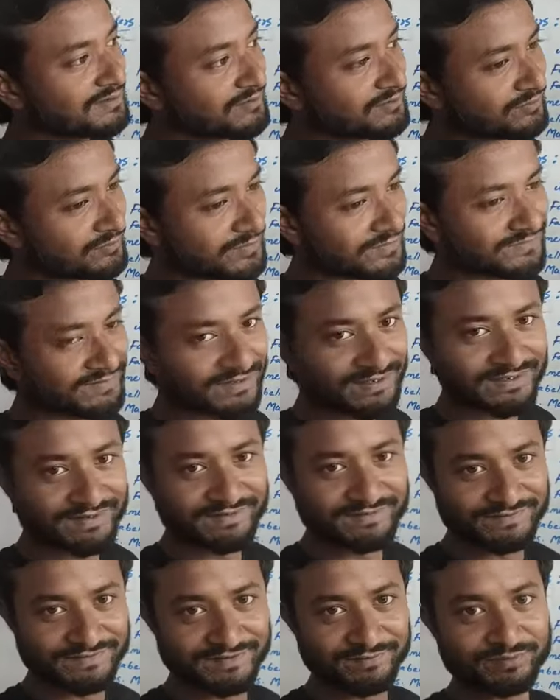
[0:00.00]
তোমরা যারা
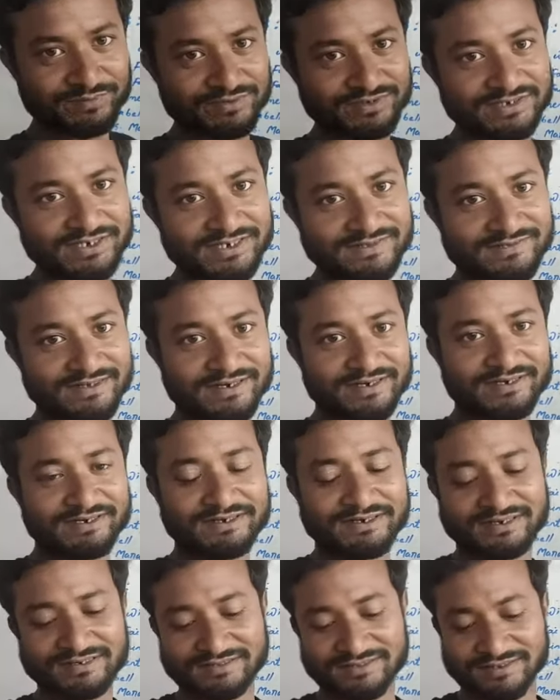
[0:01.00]
হিস্ট্রি পড়ছিলে সেকেন্ড
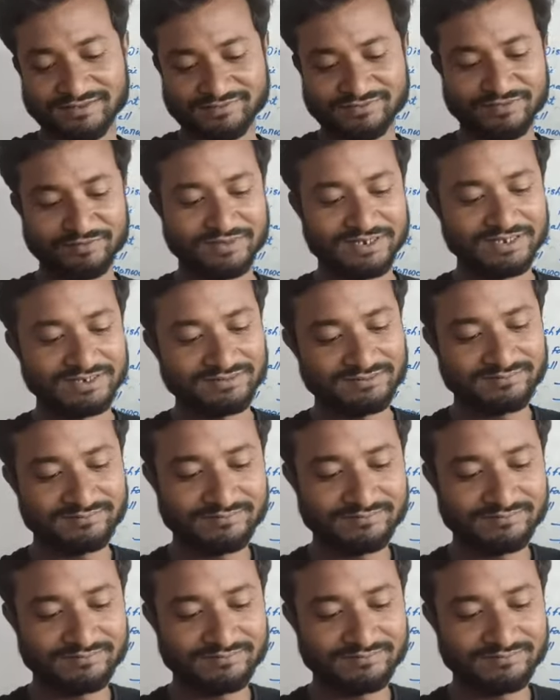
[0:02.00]
ইয়ারে তারা সবাই